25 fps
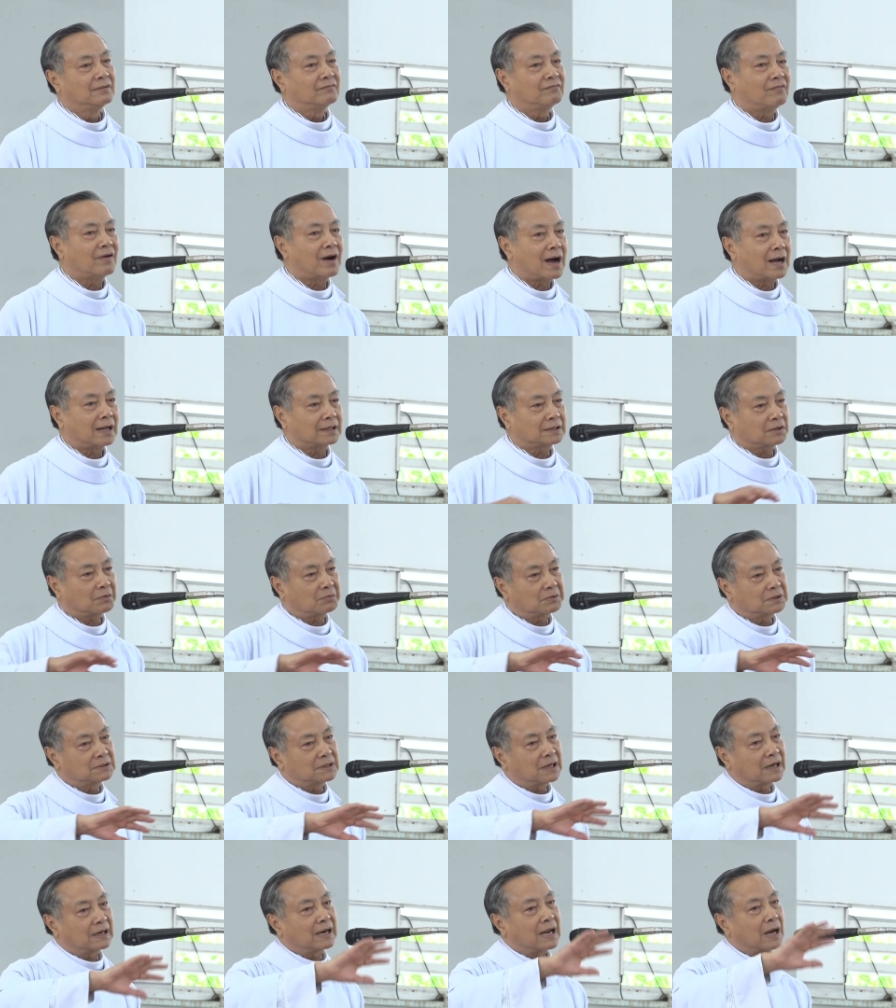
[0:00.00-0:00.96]
Và trong cái
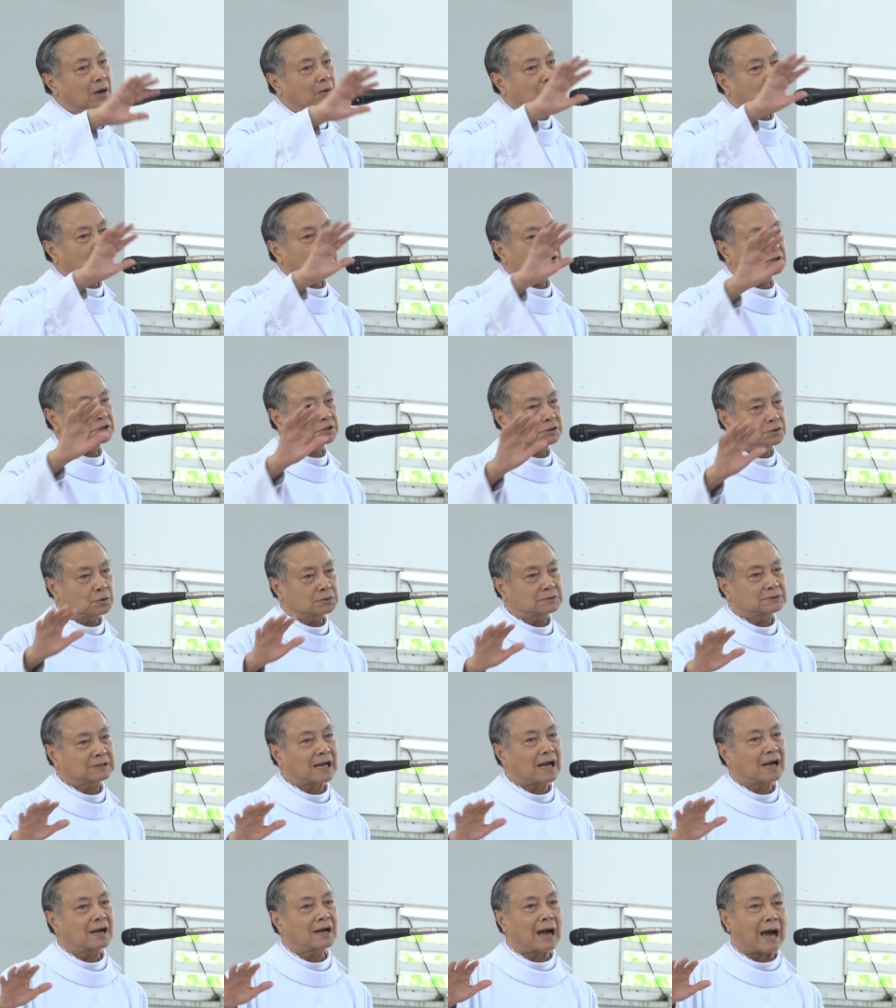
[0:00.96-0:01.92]
giờ đạo đức sốt
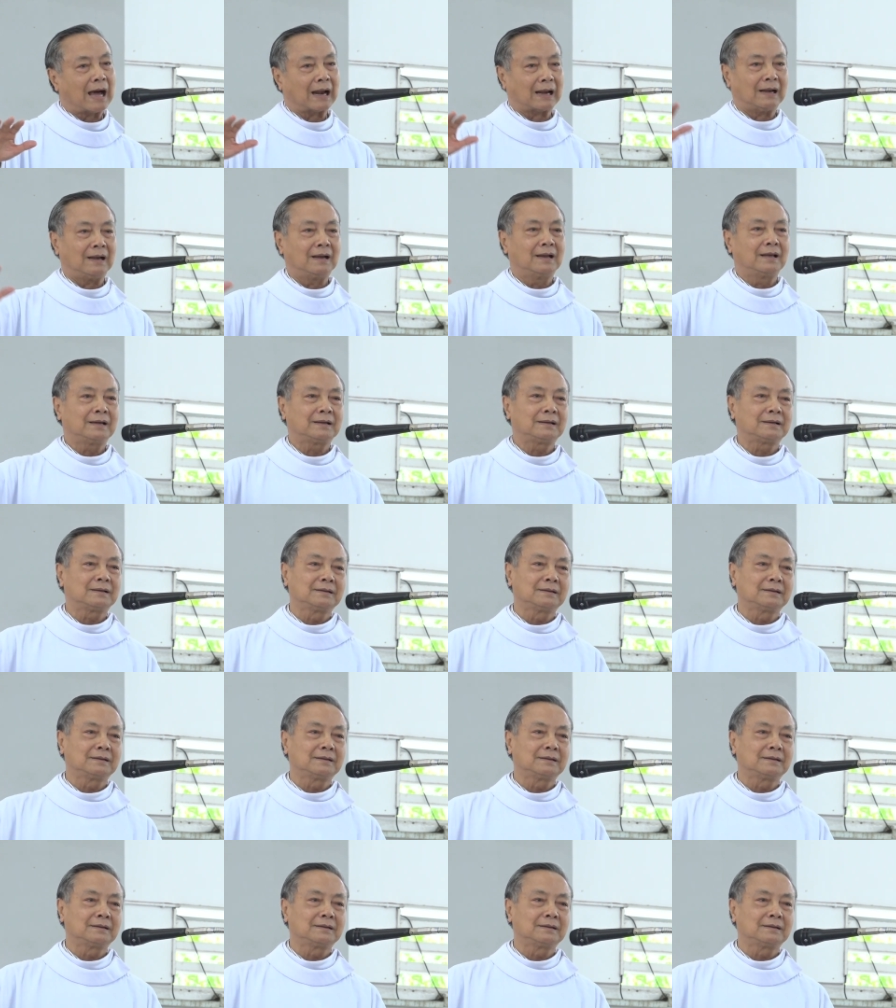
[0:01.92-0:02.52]
sáng hẳn lên.